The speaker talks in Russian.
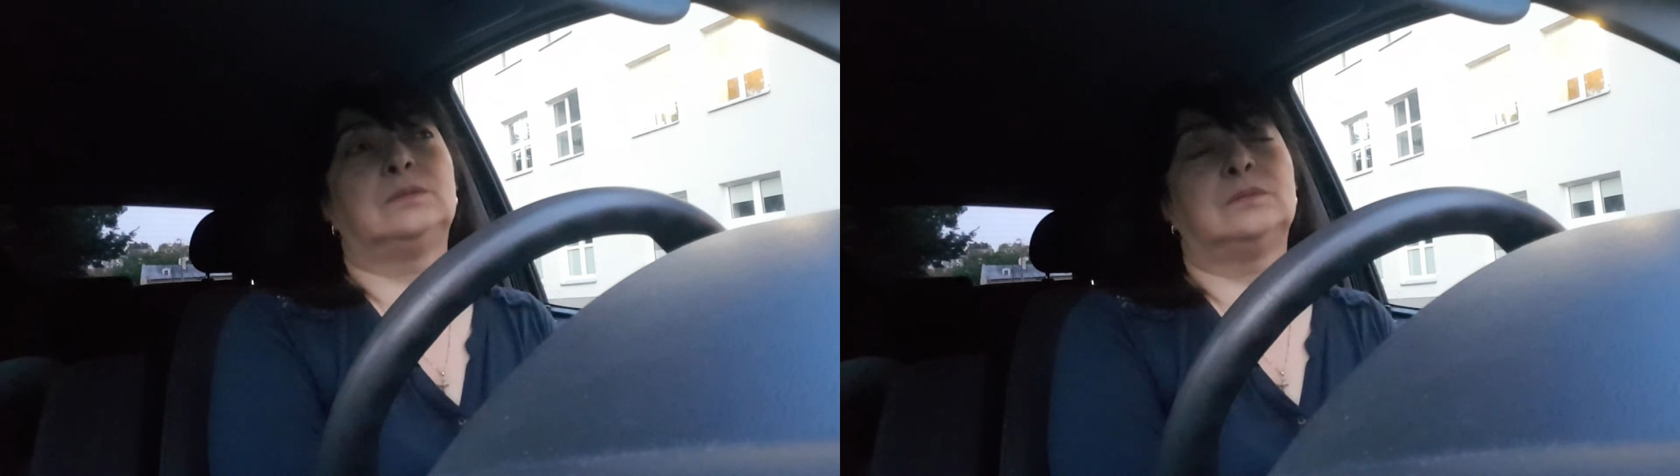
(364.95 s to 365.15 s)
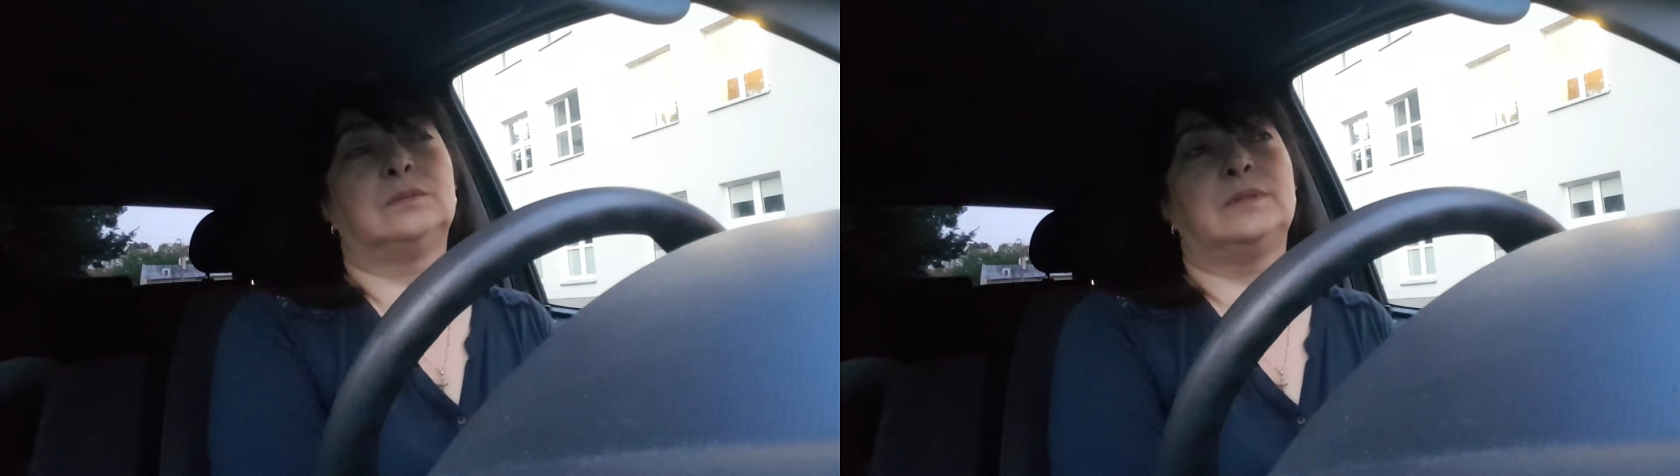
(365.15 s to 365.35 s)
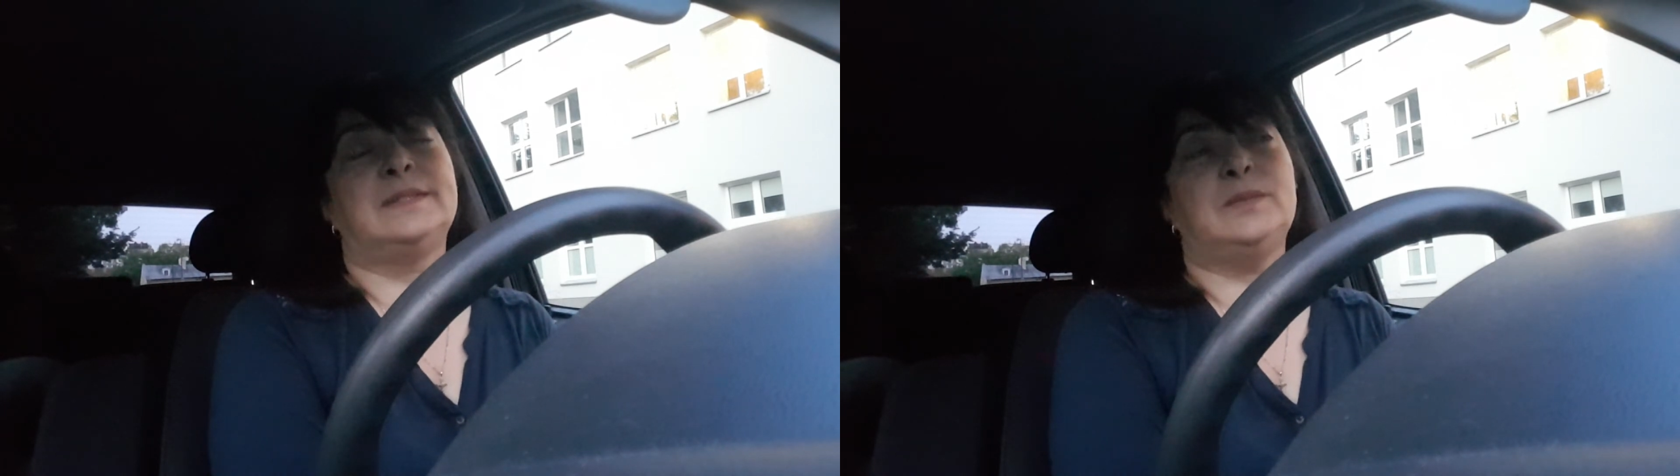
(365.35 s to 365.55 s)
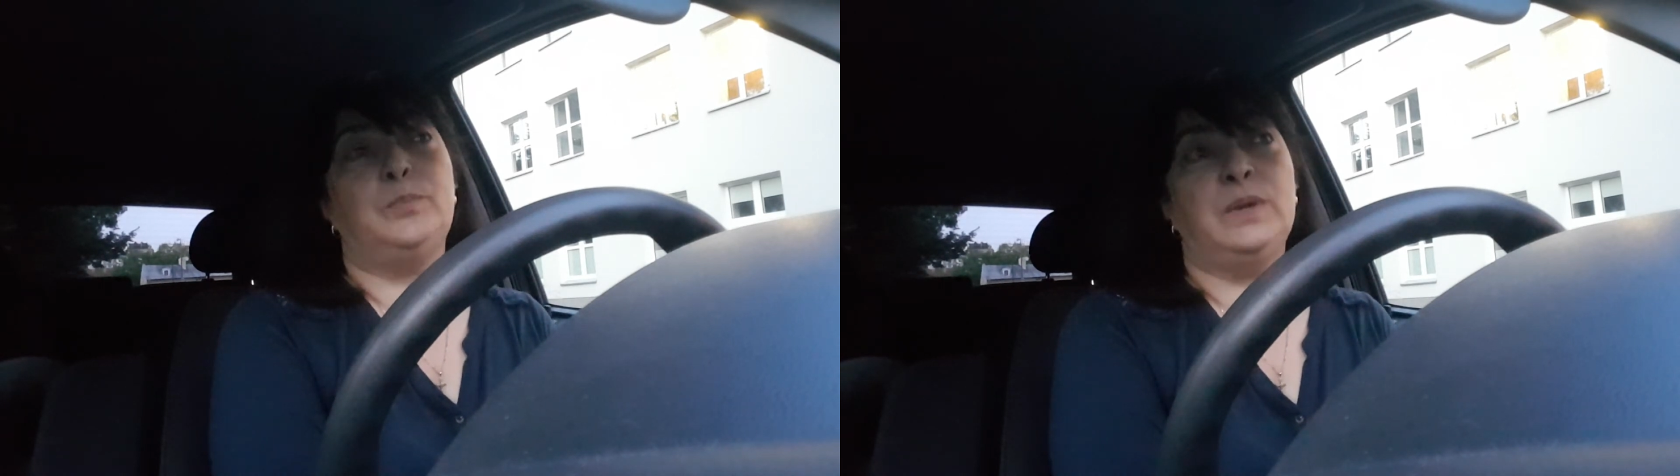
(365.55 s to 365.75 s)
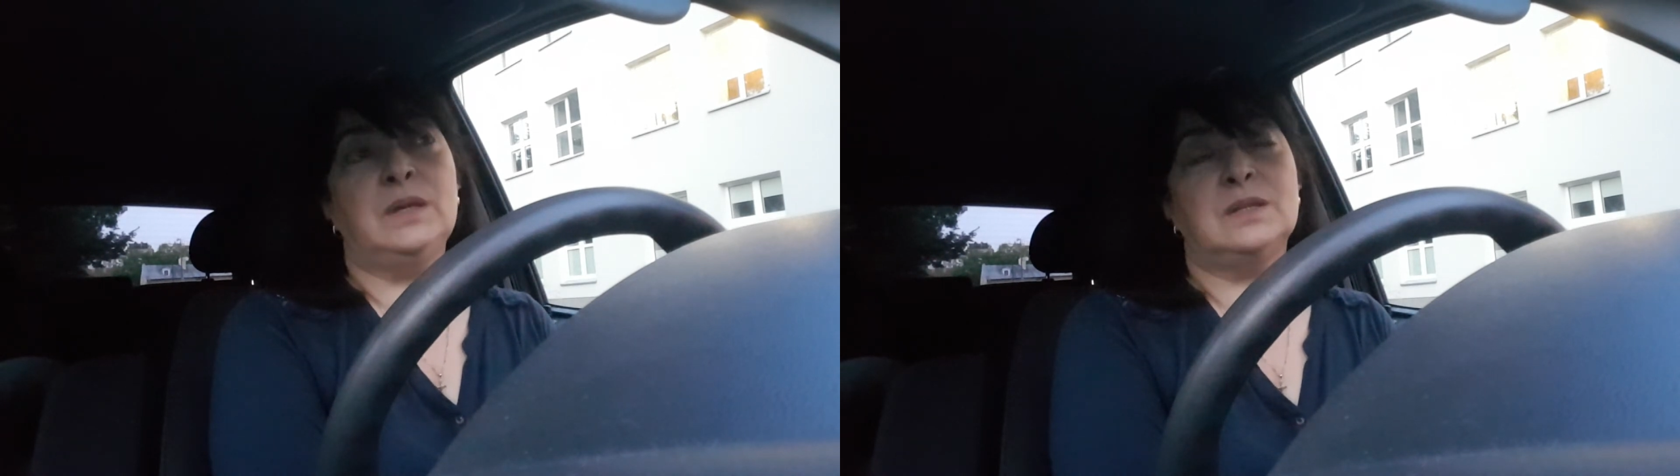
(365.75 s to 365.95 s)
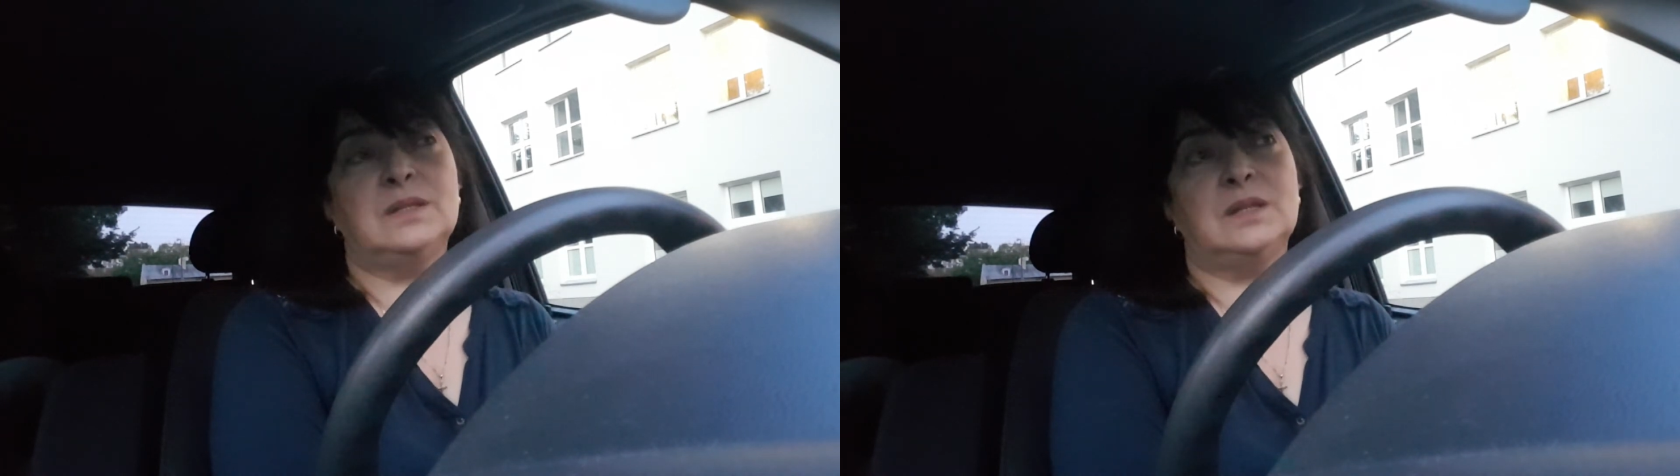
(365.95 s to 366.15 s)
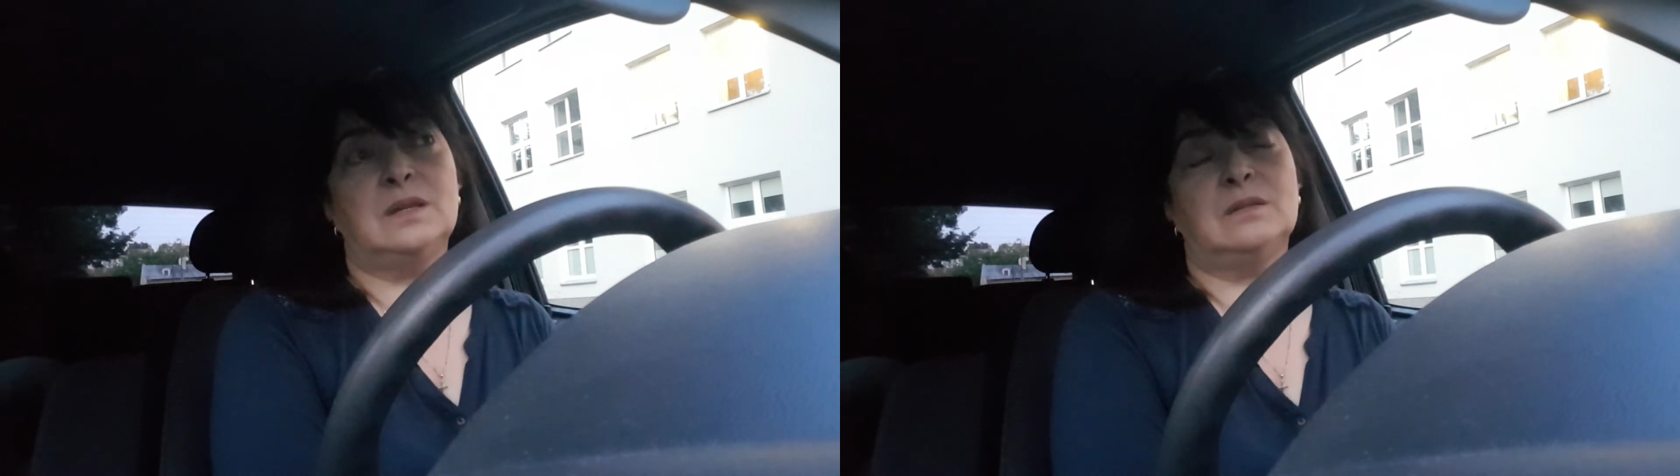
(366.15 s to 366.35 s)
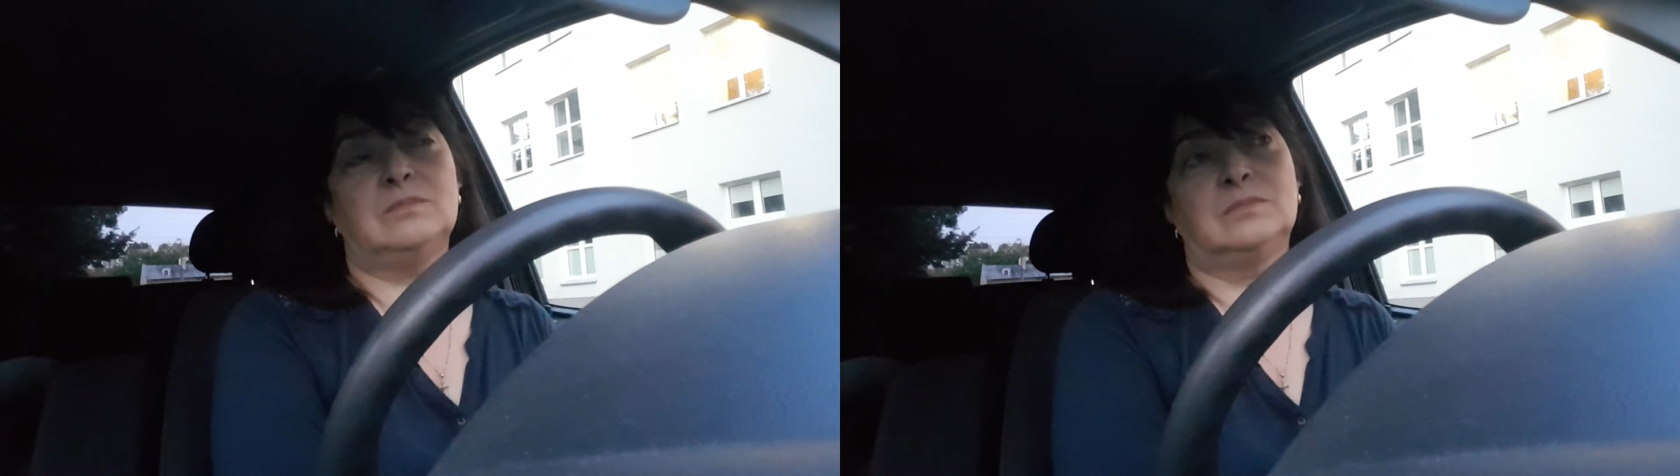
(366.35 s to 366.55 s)
э,
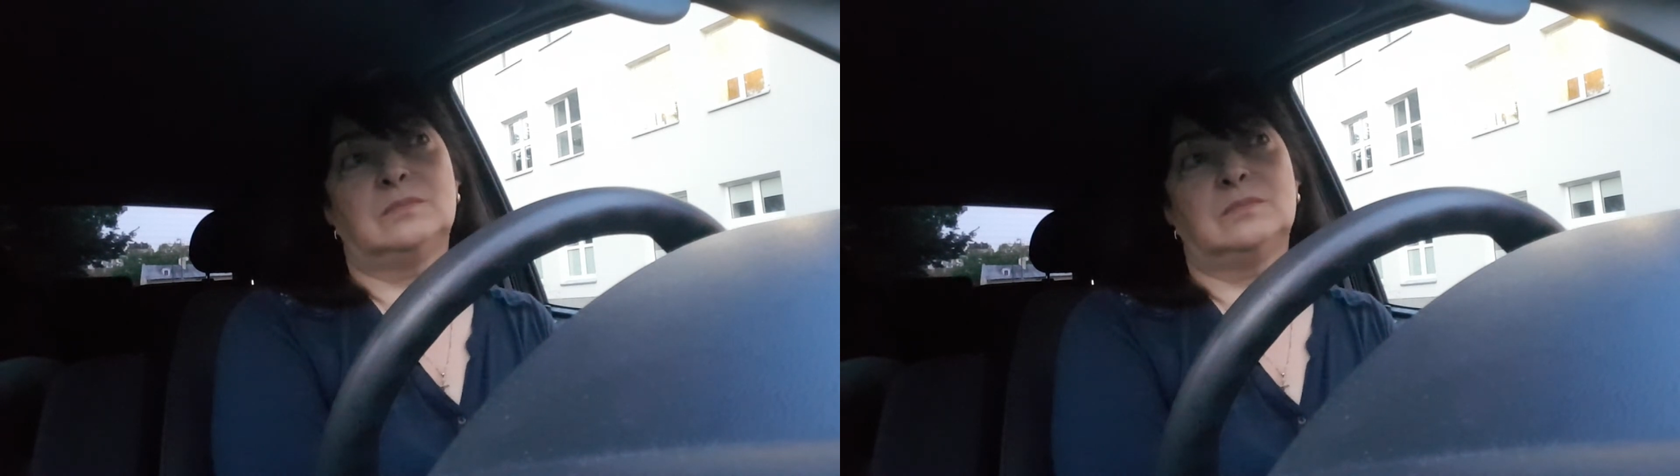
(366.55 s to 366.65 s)
стипендия